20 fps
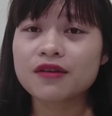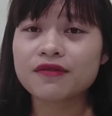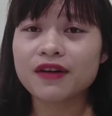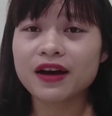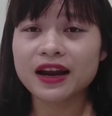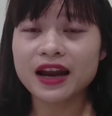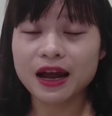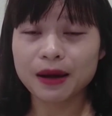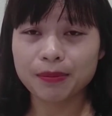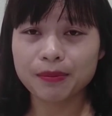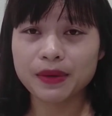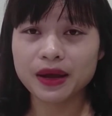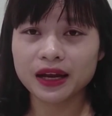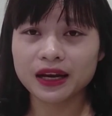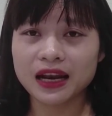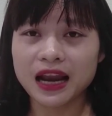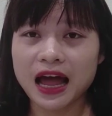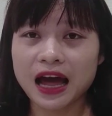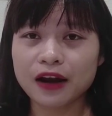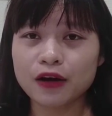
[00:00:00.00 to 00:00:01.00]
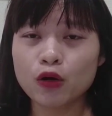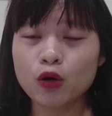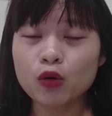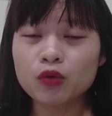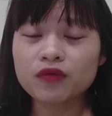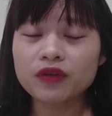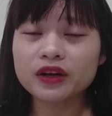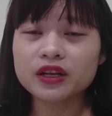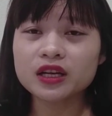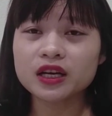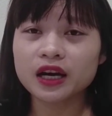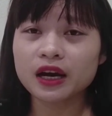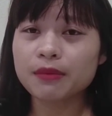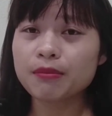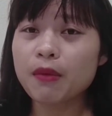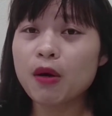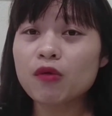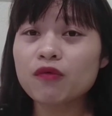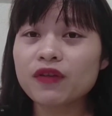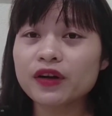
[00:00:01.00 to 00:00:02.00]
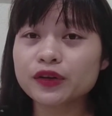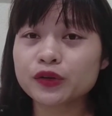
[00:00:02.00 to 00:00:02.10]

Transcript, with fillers: Và đặc biệt là đối với những cái mốc